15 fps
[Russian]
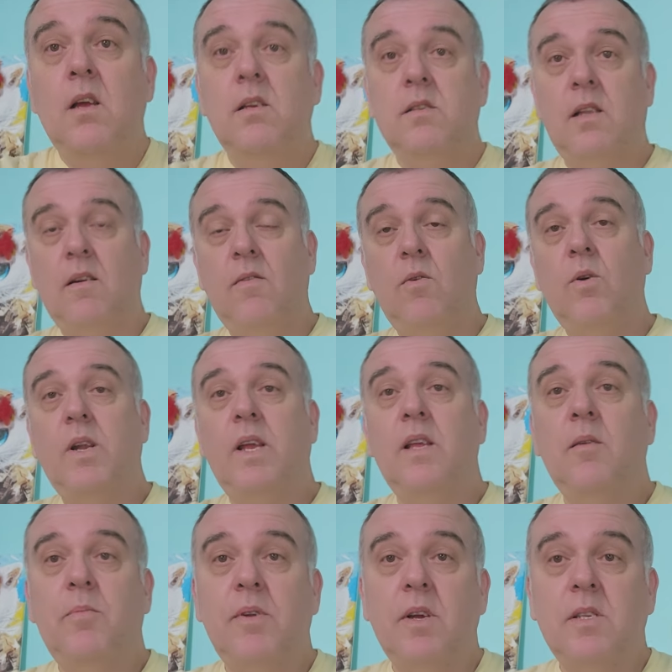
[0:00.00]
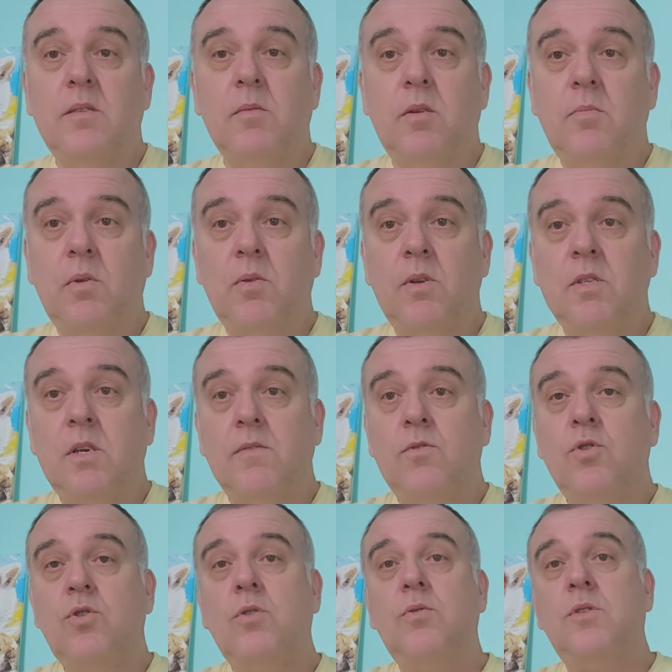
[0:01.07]
Слава Украине, привет всем от Полонского.
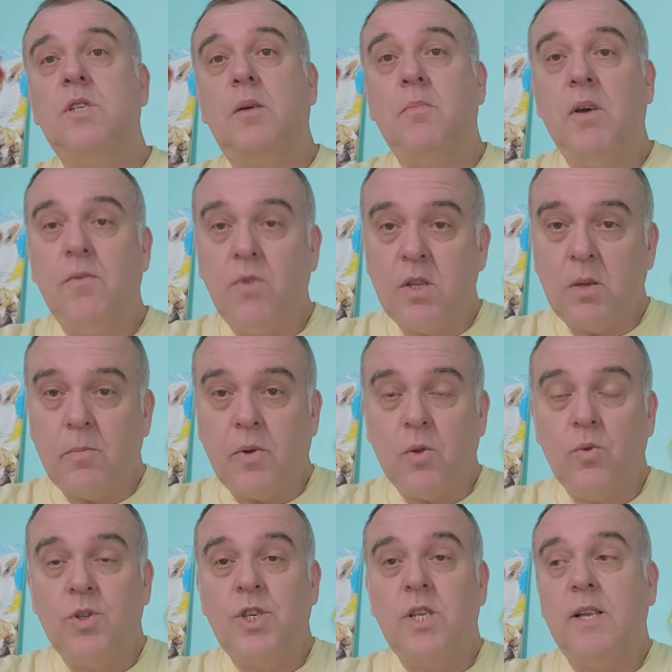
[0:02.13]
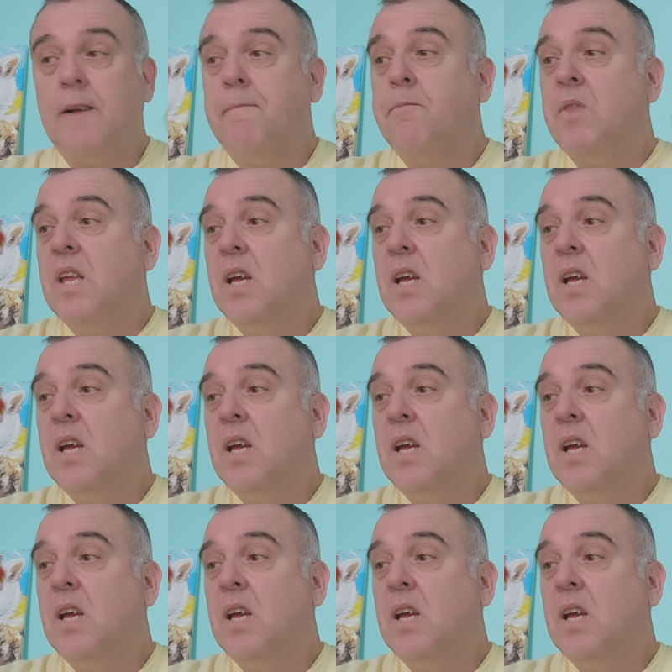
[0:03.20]
Ну что, друзья мои, вот и получено